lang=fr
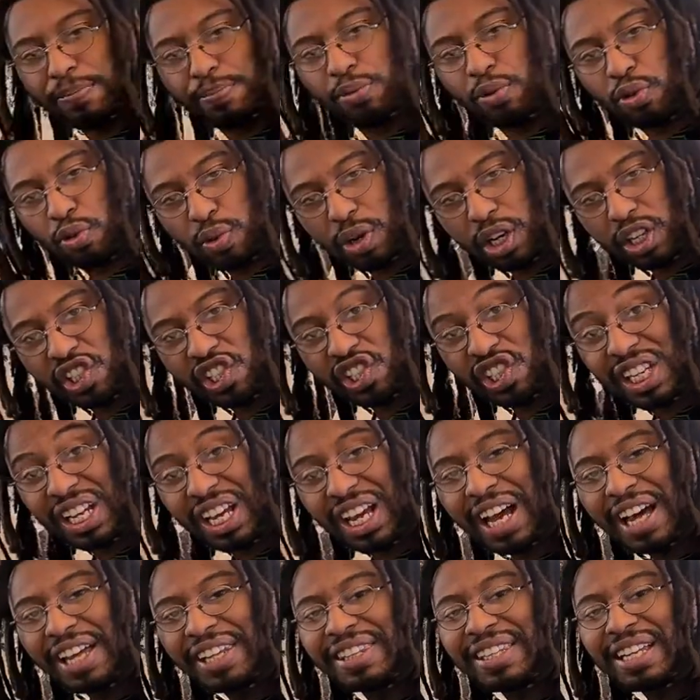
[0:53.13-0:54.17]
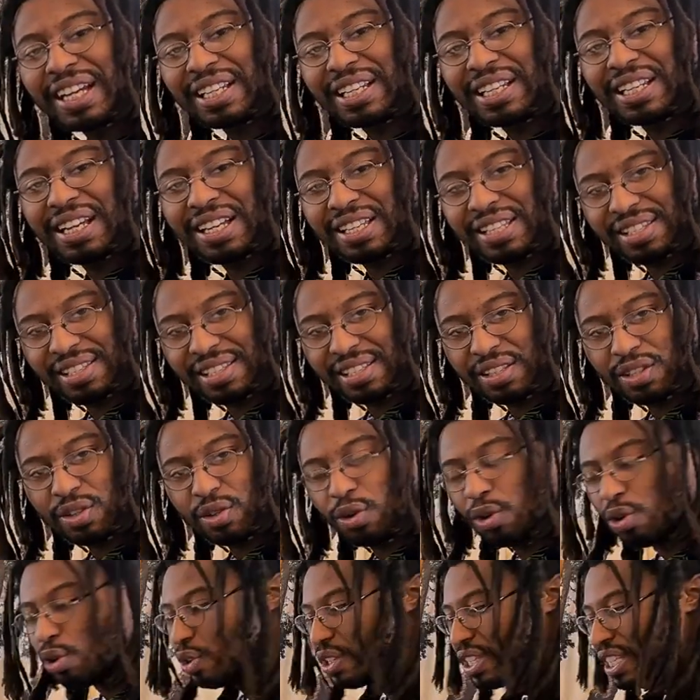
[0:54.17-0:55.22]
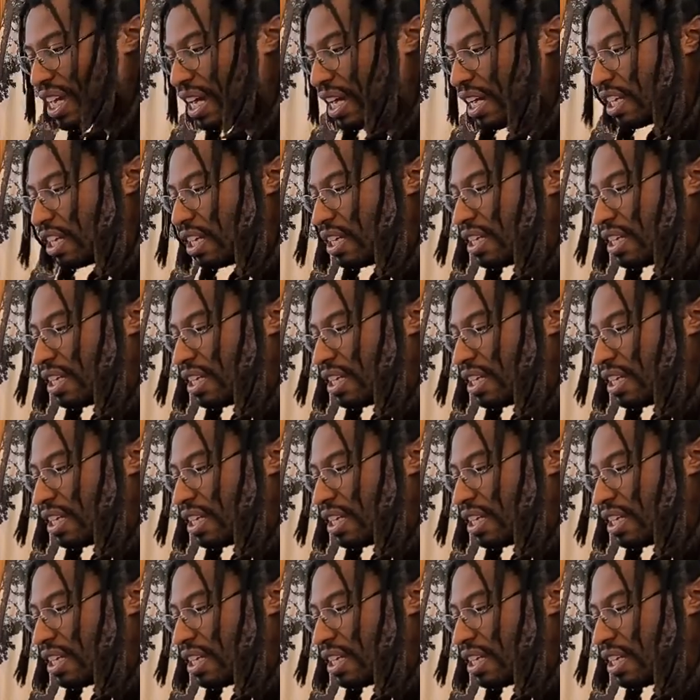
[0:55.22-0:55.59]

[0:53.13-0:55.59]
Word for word: pourquoi j'ai un atlas colonial